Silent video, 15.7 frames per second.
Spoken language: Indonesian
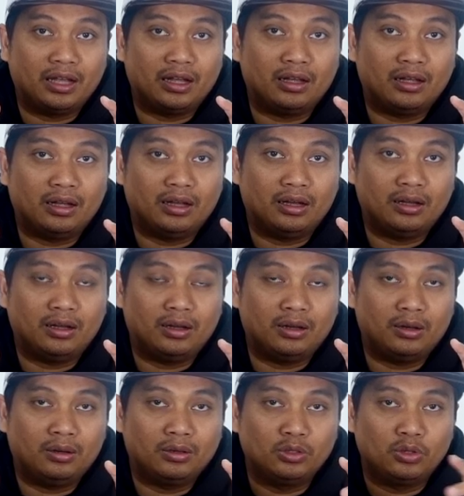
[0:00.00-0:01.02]
yang
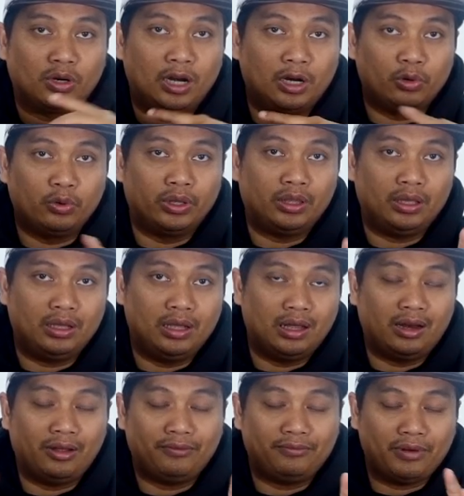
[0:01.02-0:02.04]
uh, Jordan Gwen 3
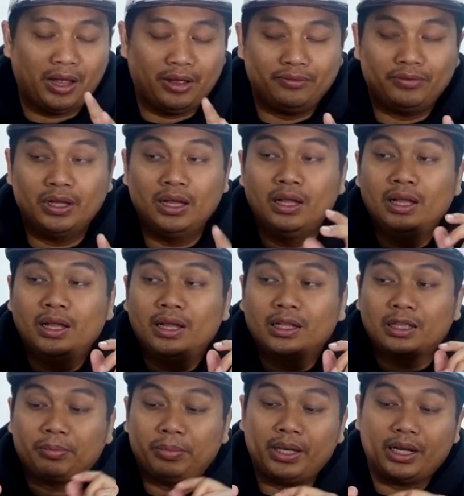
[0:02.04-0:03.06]
Level
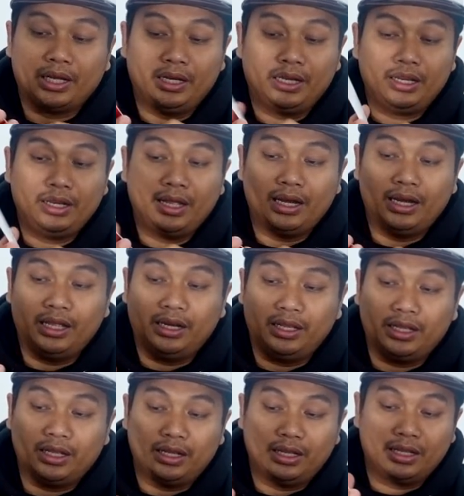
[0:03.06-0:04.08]
5. Tapi yang ini dia ada
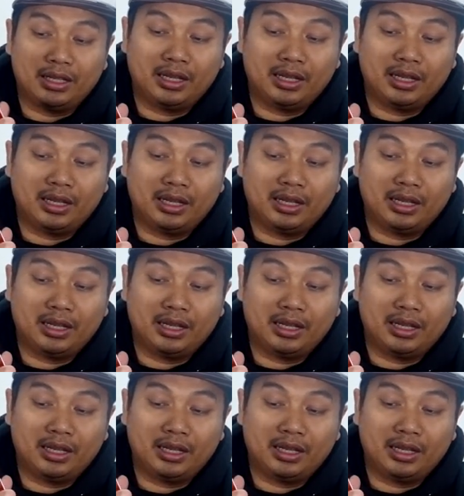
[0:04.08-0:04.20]
ininya nih.